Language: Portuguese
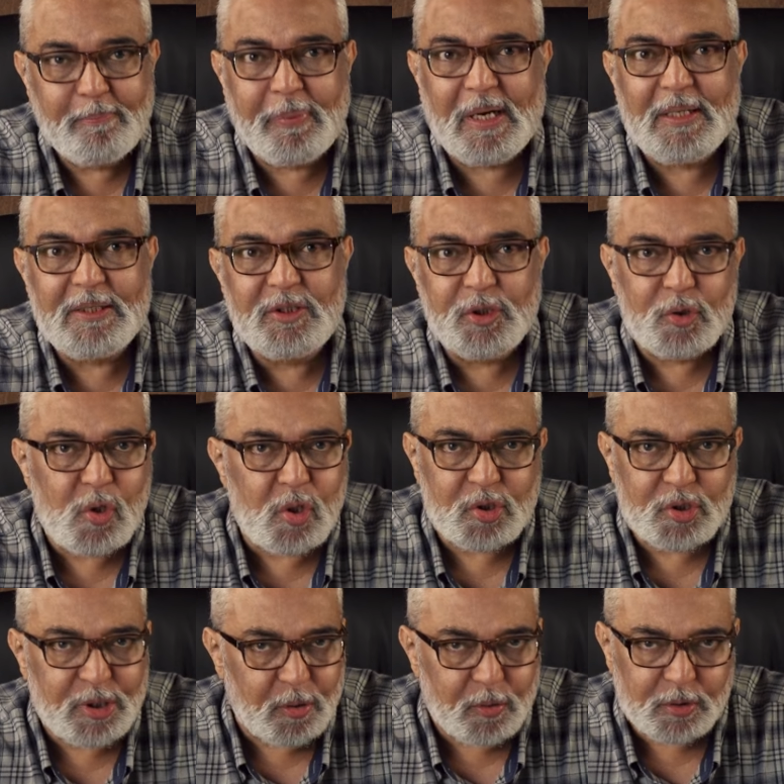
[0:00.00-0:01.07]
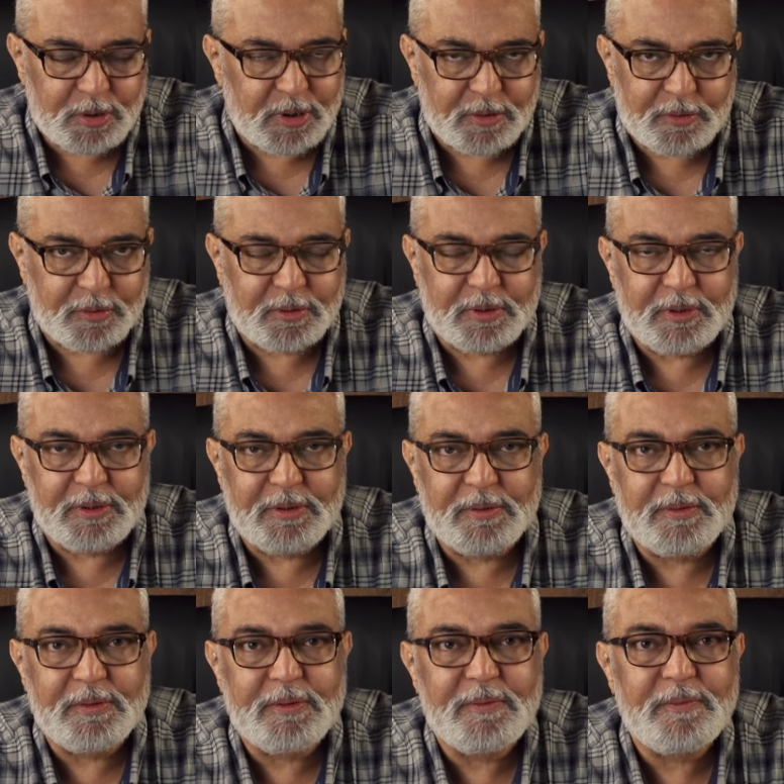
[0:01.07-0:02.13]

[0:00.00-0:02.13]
Pai de nosso Senhor Jesus Cristo.